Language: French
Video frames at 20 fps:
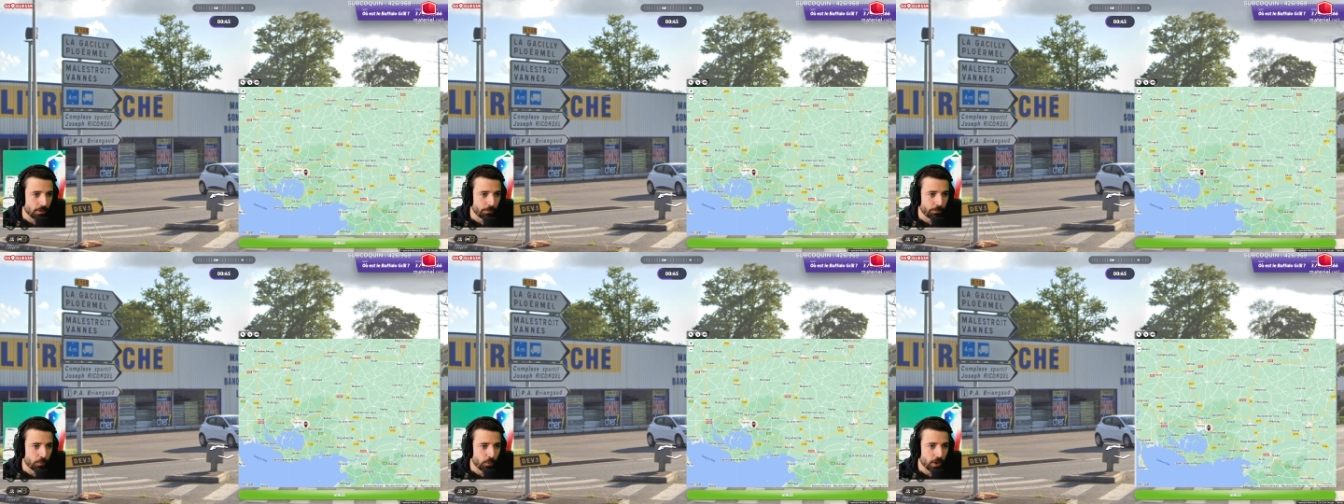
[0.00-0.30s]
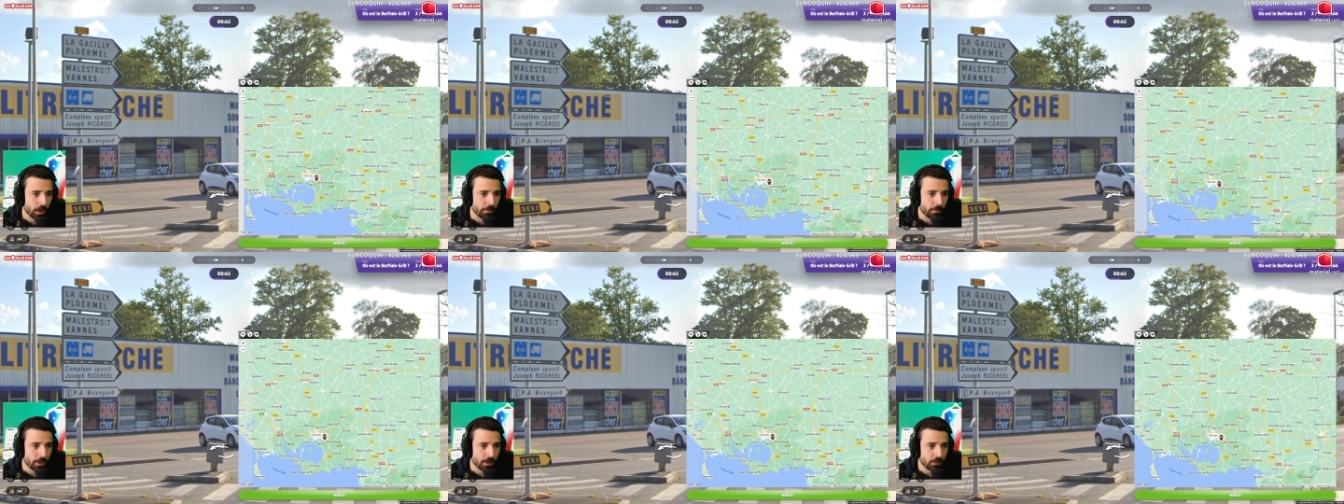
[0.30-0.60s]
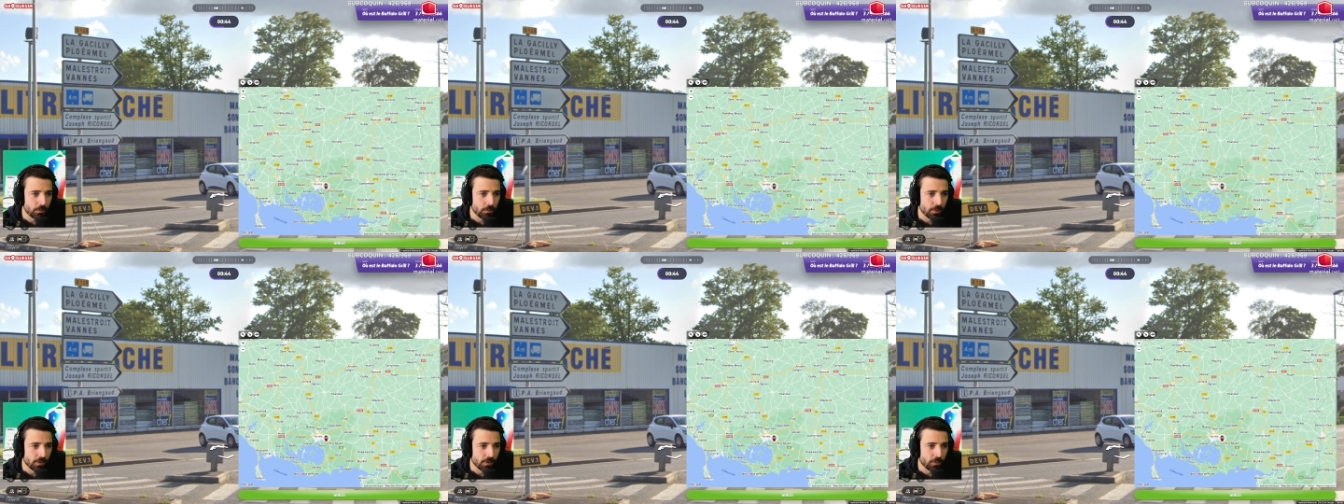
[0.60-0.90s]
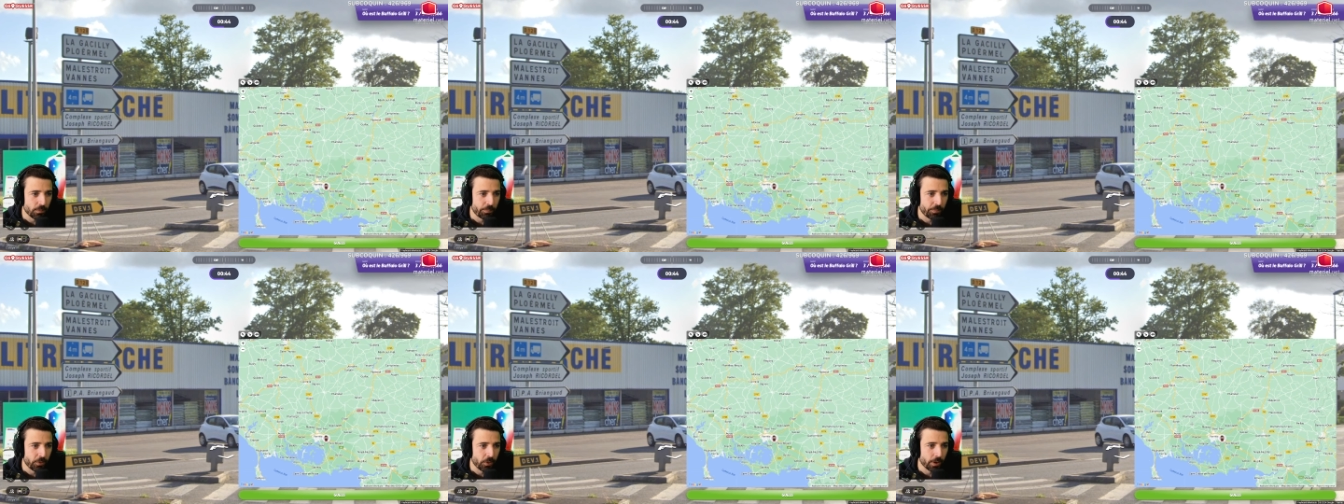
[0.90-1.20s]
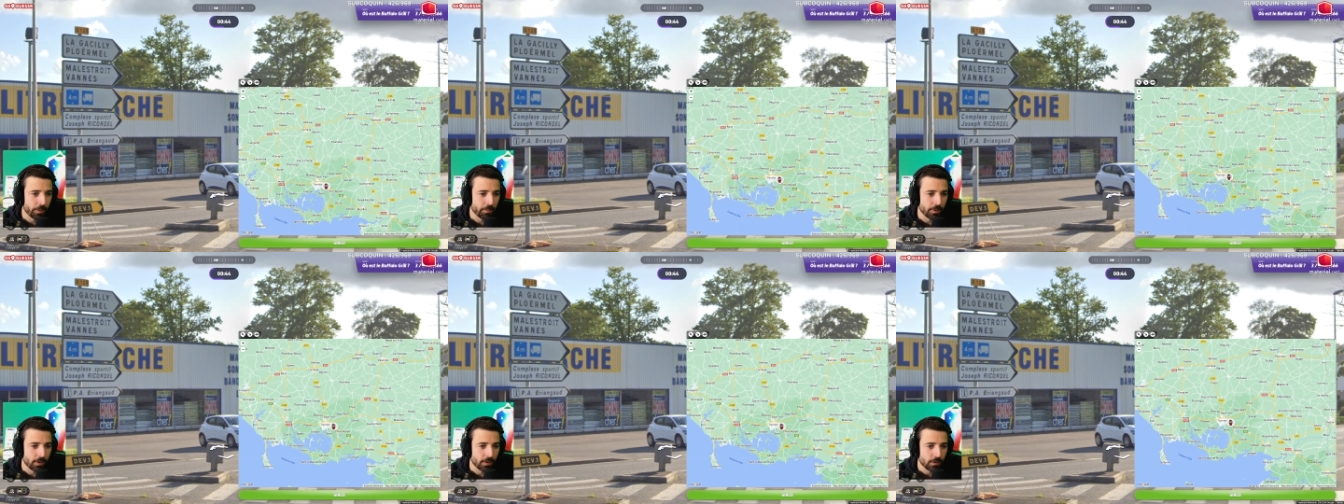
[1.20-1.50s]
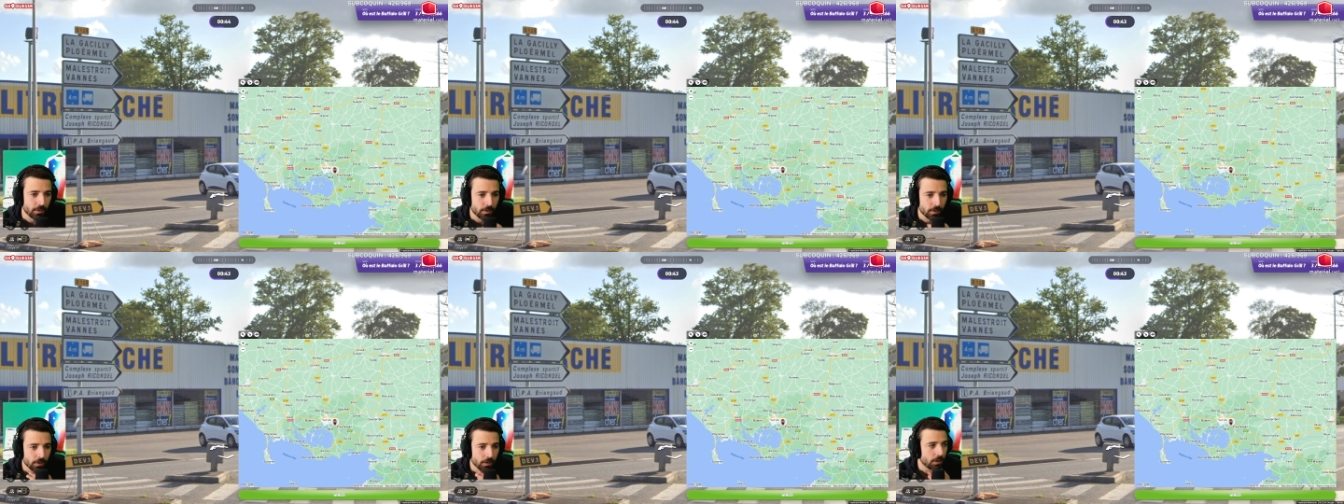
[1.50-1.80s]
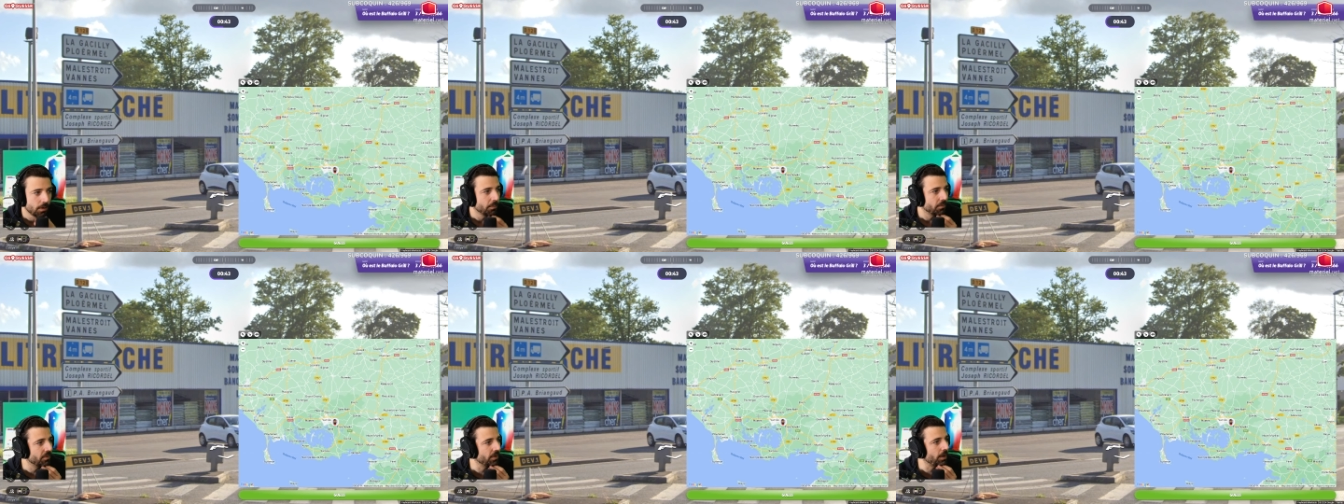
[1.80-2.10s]
Hein, Plo Hermel Oui, ou Plo
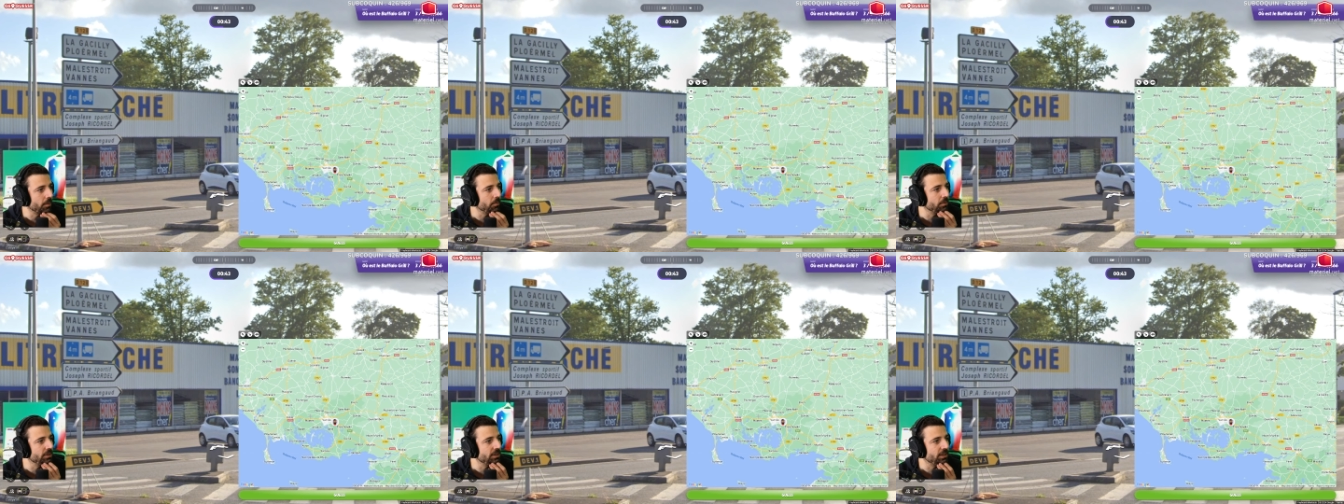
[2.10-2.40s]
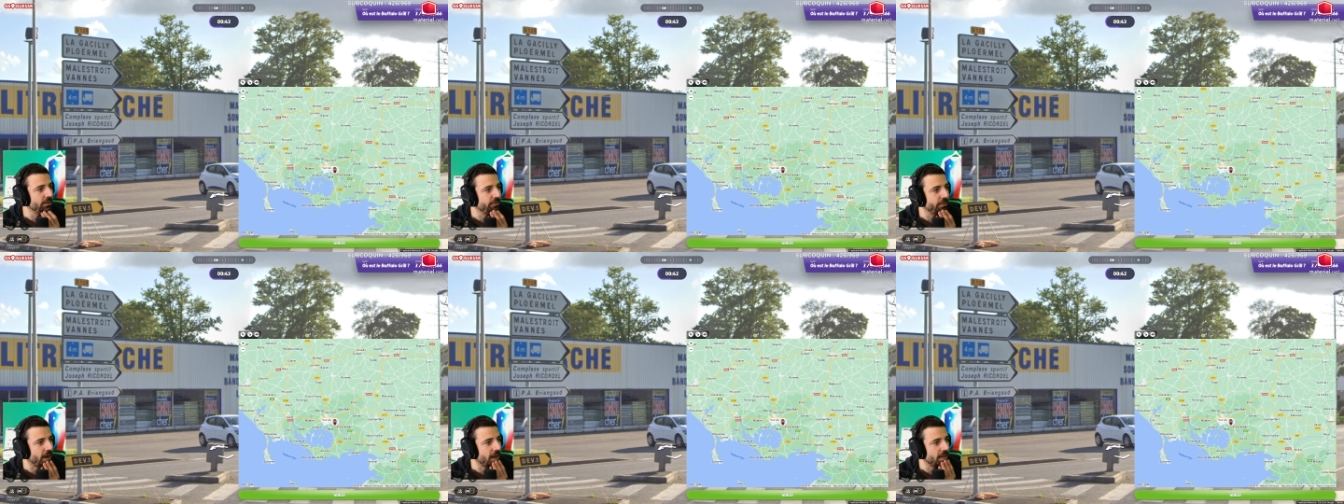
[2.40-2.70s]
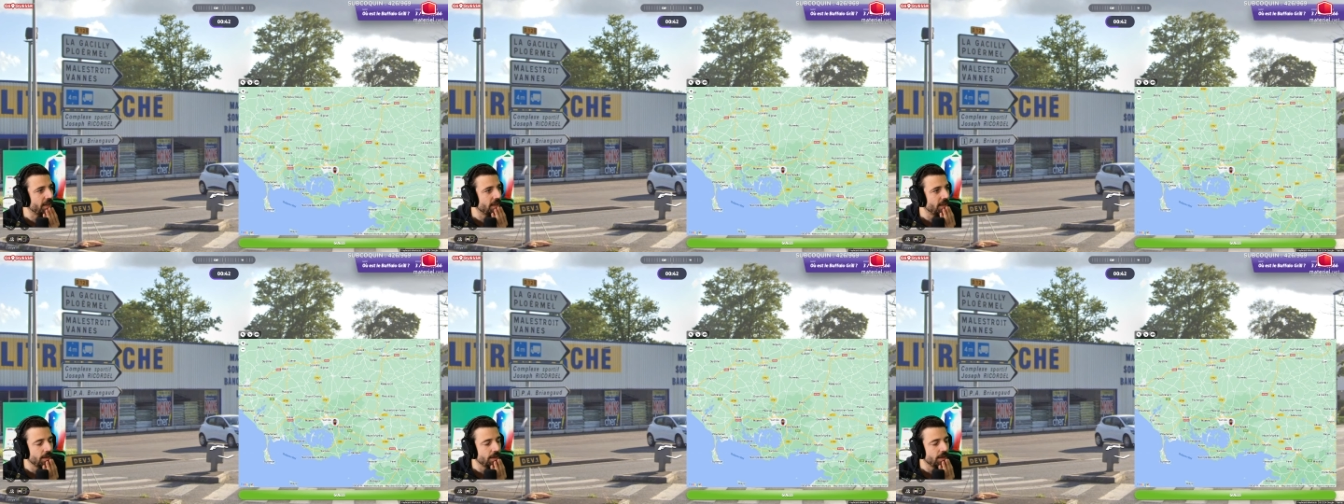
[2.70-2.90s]
là, ils me disent Van et